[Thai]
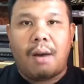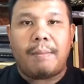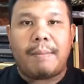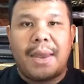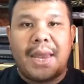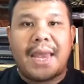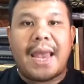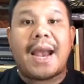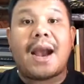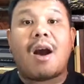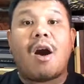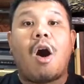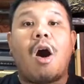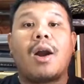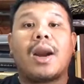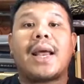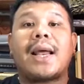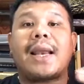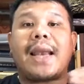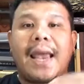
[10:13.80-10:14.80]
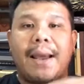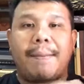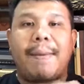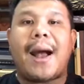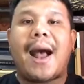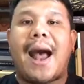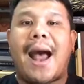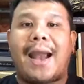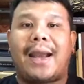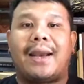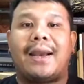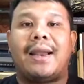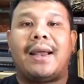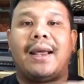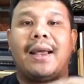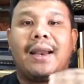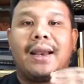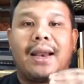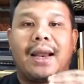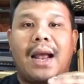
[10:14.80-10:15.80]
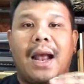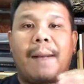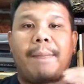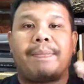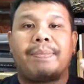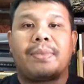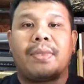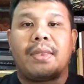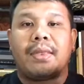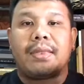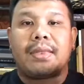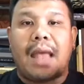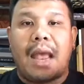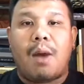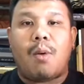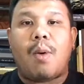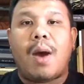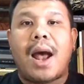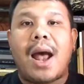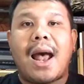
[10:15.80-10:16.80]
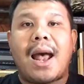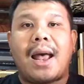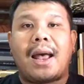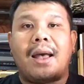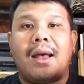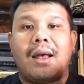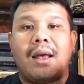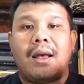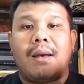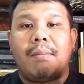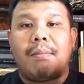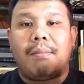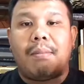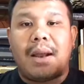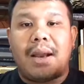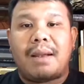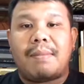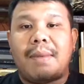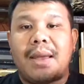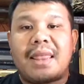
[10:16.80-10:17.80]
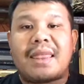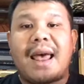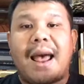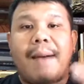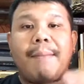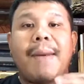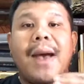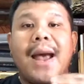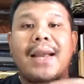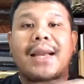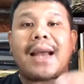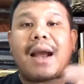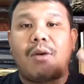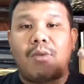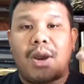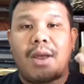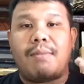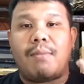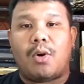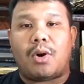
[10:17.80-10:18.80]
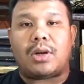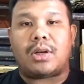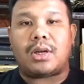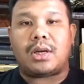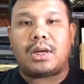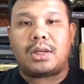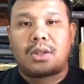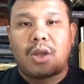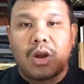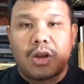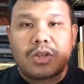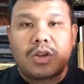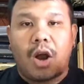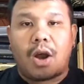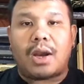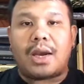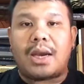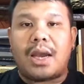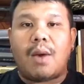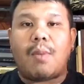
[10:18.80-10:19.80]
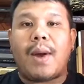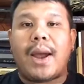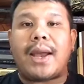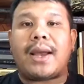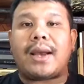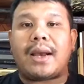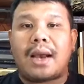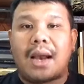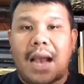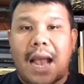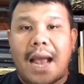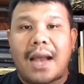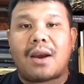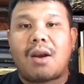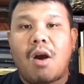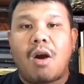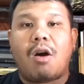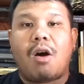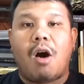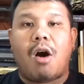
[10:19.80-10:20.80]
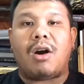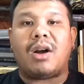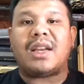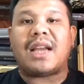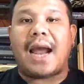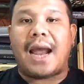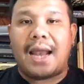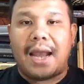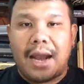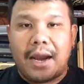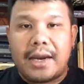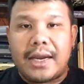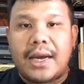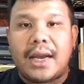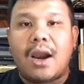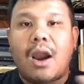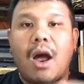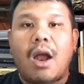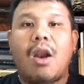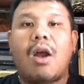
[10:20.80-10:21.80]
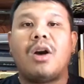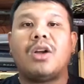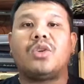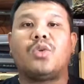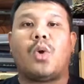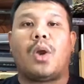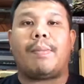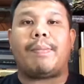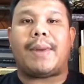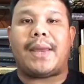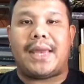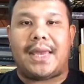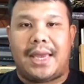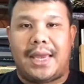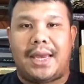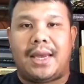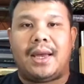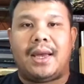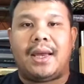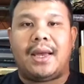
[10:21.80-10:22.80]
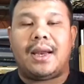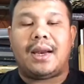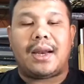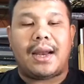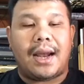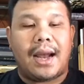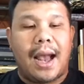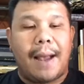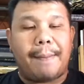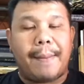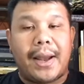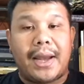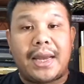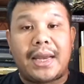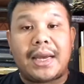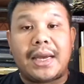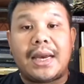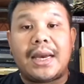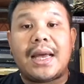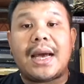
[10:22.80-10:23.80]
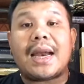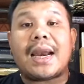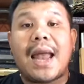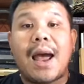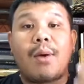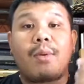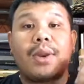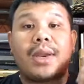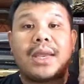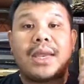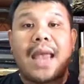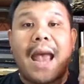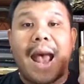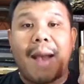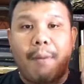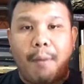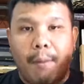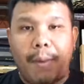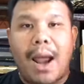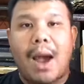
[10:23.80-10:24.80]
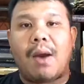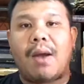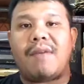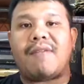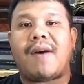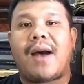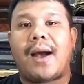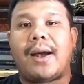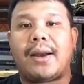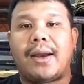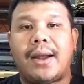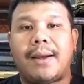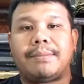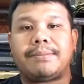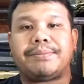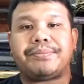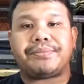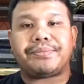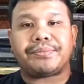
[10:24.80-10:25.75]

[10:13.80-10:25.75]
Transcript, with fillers: มีแค่คลองเล็กๆผ่านนะครับ แต่ว่ามันไม่สามารถเข้าได้หมด คือต้องจอดเรือไว้ข้างนอกคลองใหญ่ แล้วเดินเลาะล่องสวนไปอีกนะครับ อันนี้คือเรื่องเล่าที่ย่าผมเล่าให้ฟังนะครับ